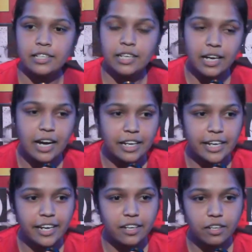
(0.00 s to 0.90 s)
ये
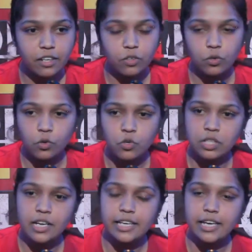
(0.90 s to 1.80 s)
कहानी उस
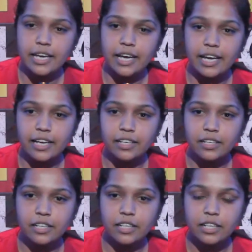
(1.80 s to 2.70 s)
लड़की की है
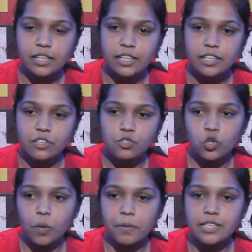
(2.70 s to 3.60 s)
जो
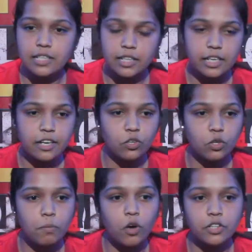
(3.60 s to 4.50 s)
अपनी ज़िंदगी को
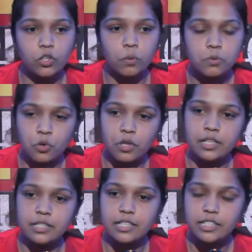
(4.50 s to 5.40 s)
बहुत ही
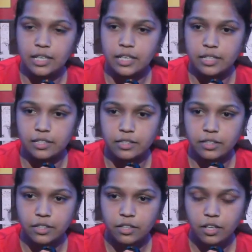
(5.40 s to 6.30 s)
खूबसूरती से जिया करती थी
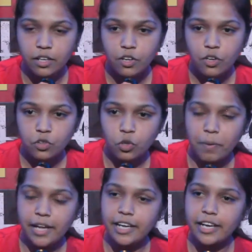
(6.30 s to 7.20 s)
तो
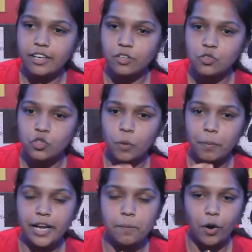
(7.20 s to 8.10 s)
मैंने उसके
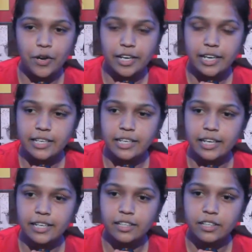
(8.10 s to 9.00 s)
ऊपर एक पोइट्री लिखी
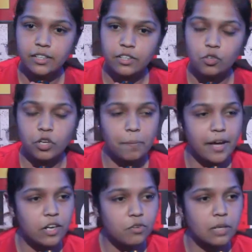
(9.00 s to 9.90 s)
है क्योंकि
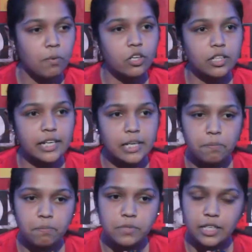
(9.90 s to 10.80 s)
मैंने उसे बहुत करीब
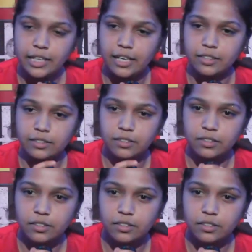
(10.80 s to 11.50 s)
से देखा था